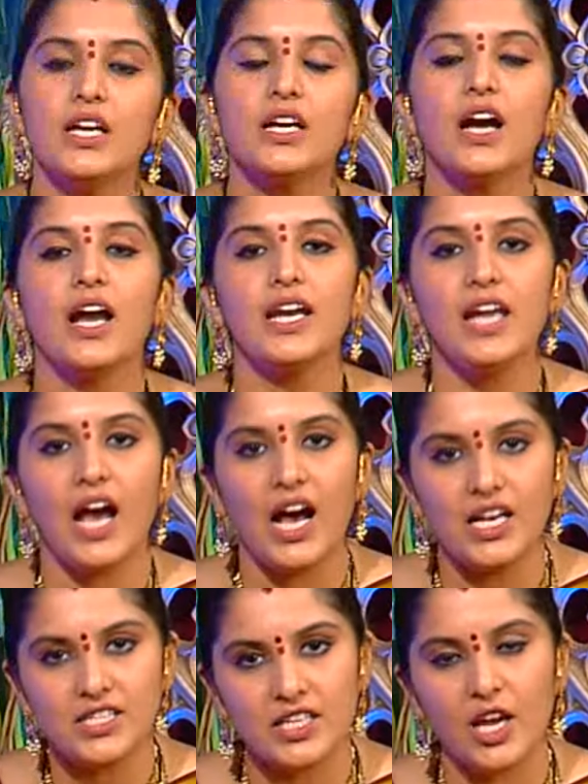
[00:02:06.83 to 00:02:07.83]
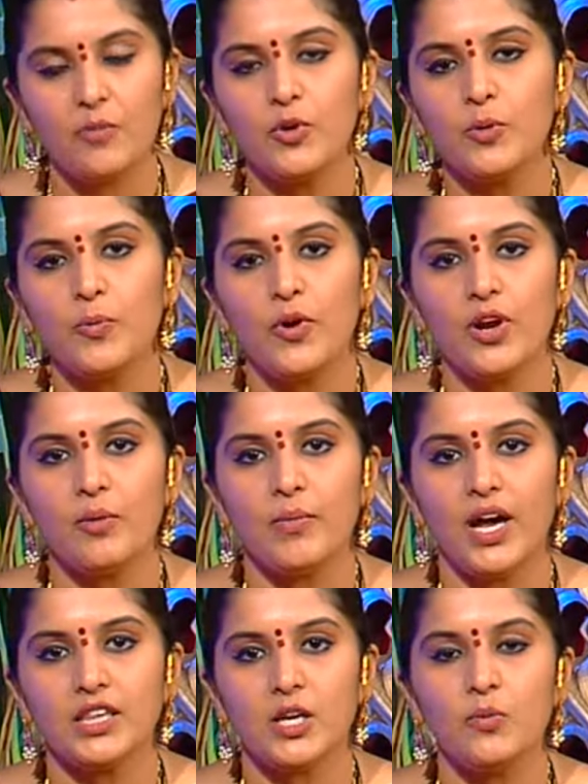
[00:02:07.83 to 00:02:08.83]
కానీ ఆస్తి అమ్ముడుపోవడం
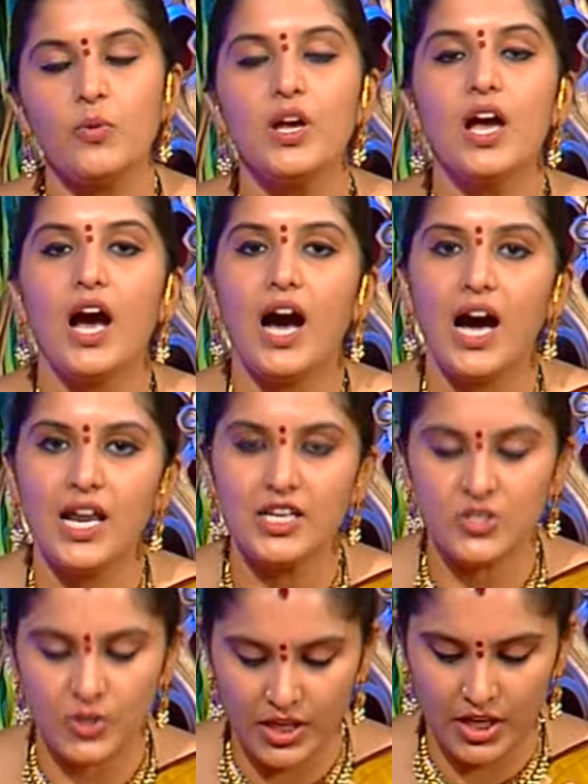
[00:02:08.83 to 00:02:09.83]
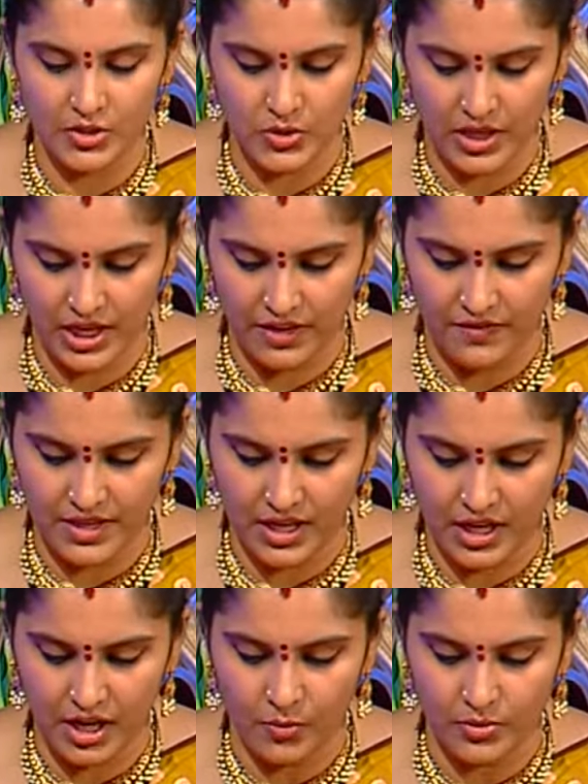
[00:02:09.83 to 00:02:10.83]
మాత్రం ఆలస్యంగా జరిగే
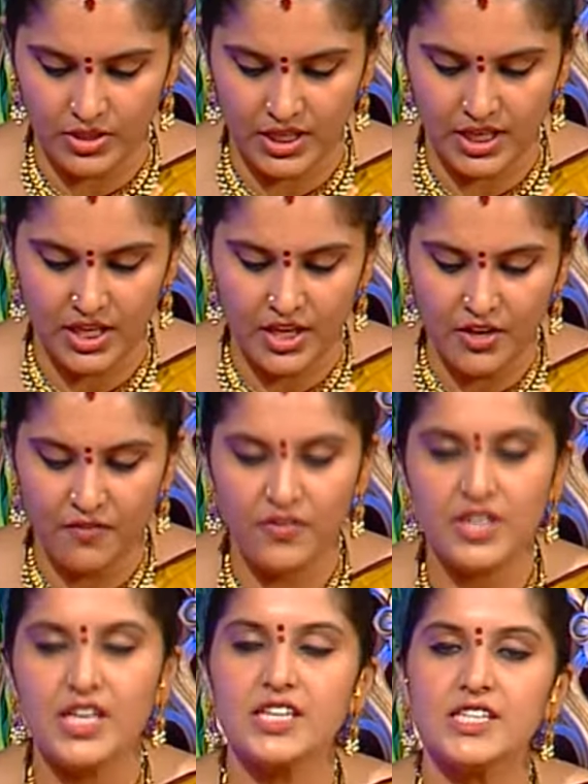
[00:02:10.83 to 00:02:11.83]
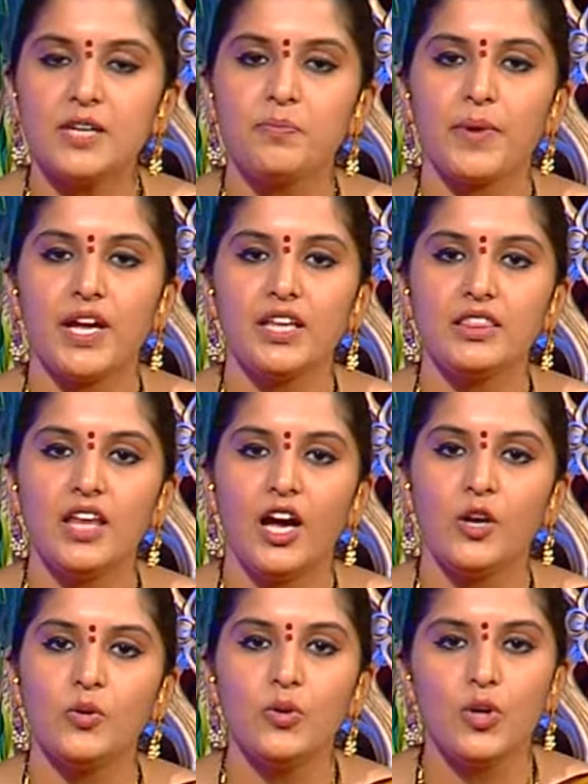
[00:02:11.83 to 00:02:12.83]
విధంగా ఉంది విదేశీ ప్రయత్నాలు
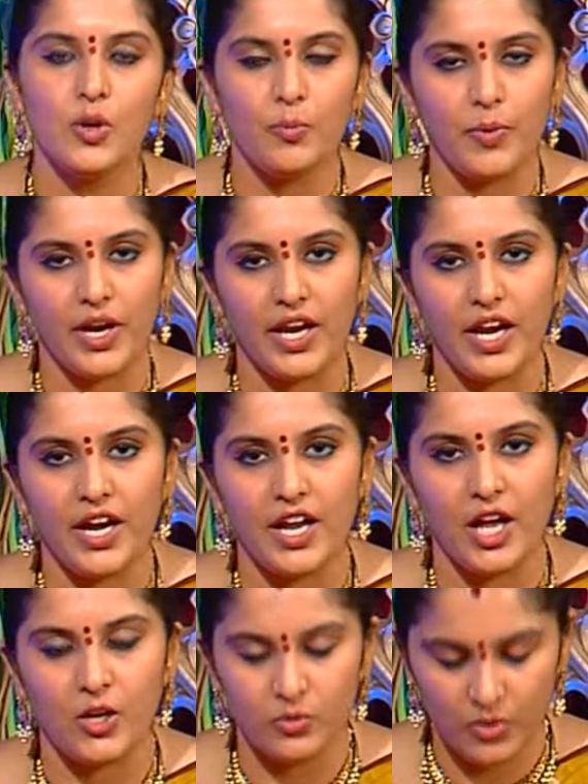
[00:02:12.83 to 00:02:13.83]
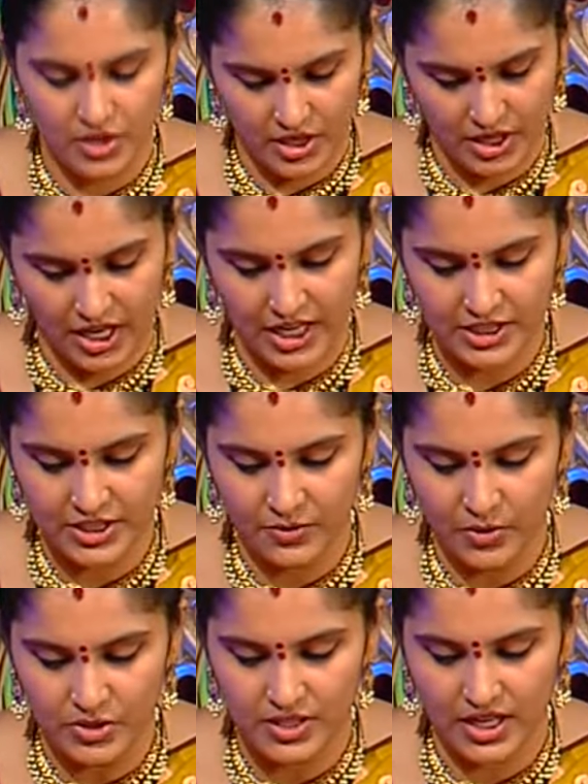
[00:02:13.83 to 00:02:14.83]
ప్రయాణాలు కలిసి
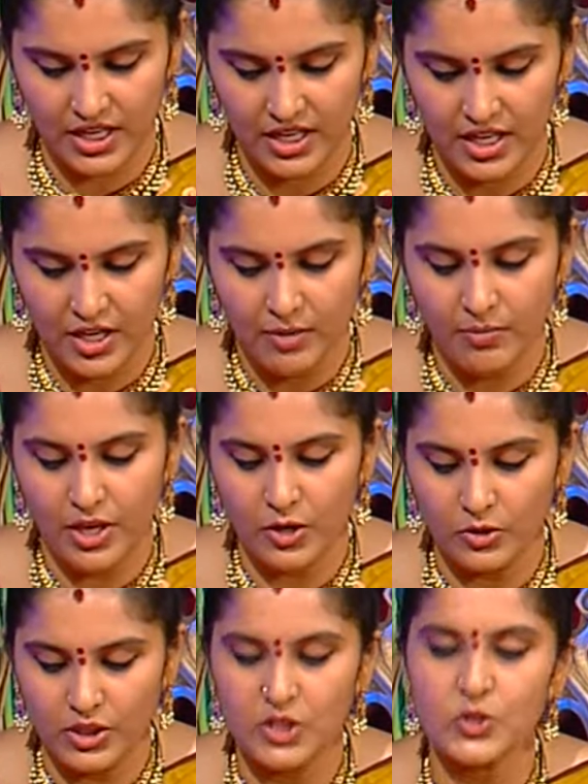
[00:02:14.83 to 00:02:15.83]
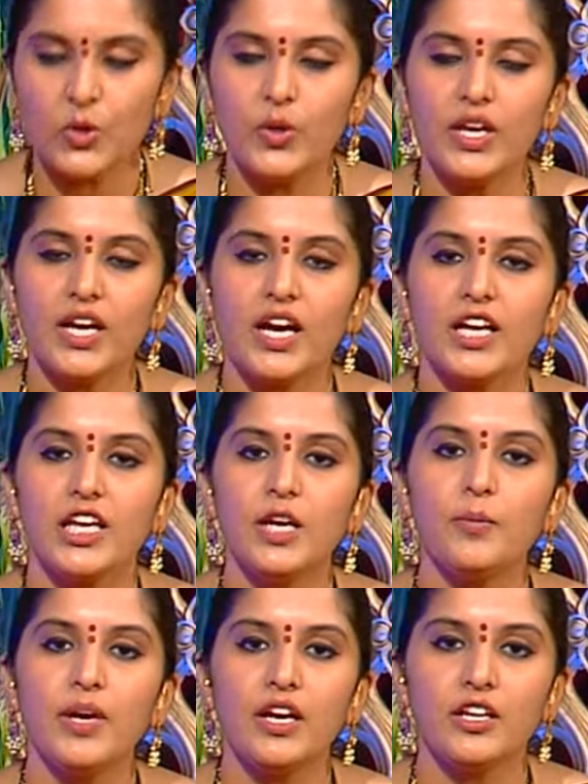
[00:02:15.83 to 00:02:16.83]
వస్తాయి మీరు తీసుకునే
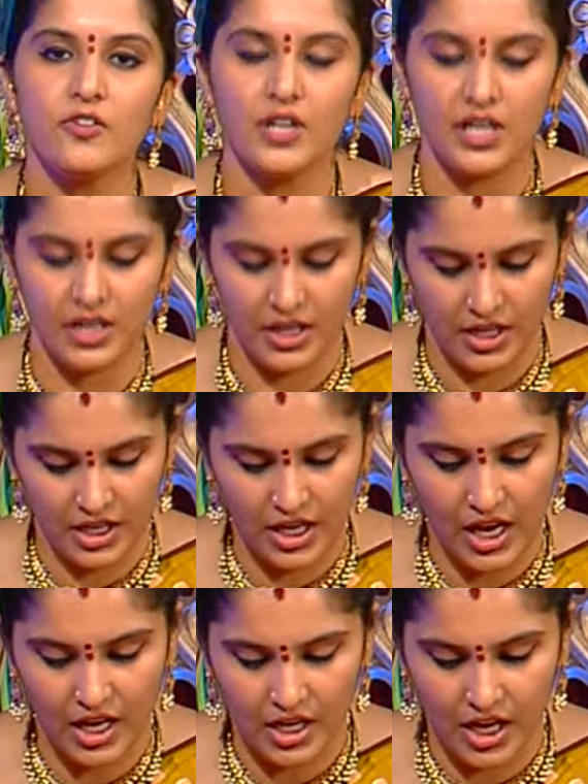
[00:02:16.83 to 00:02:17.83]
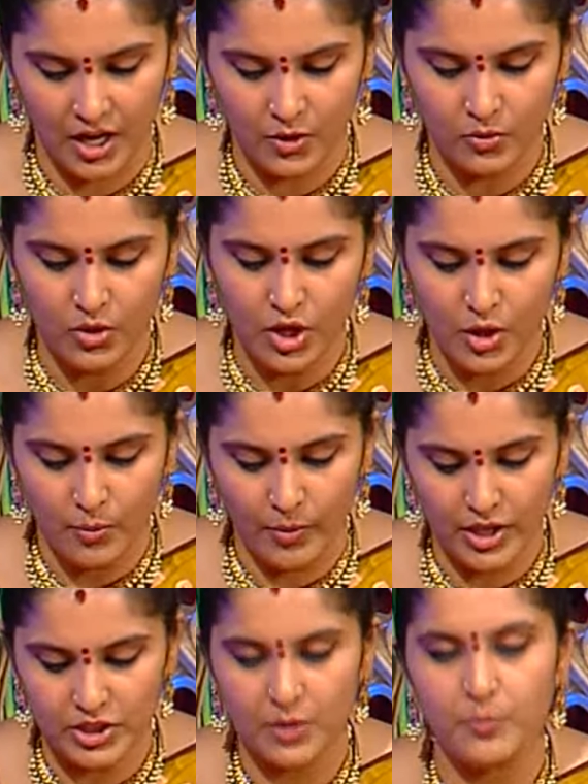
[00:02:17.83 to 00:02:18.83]
కఠినమైనటువంటి నిర్ణయాలకు గాను
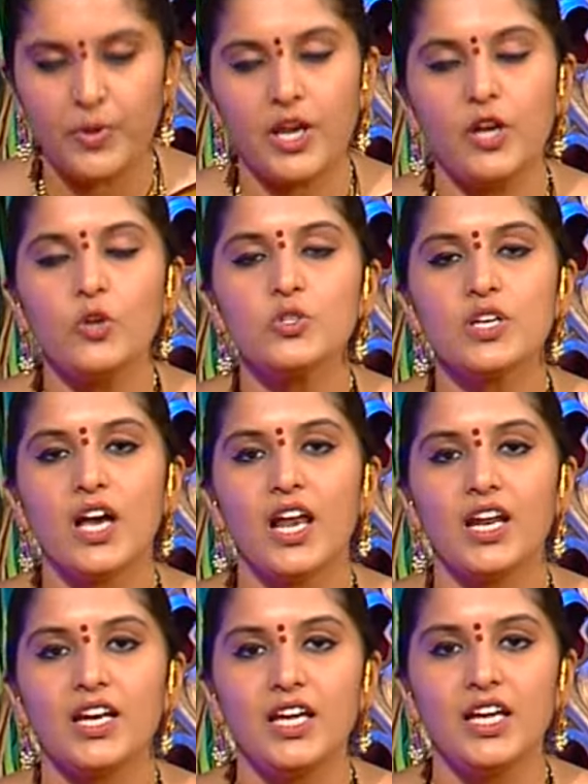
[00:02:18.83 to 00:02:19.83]
మంచి ప్రయోజనాలని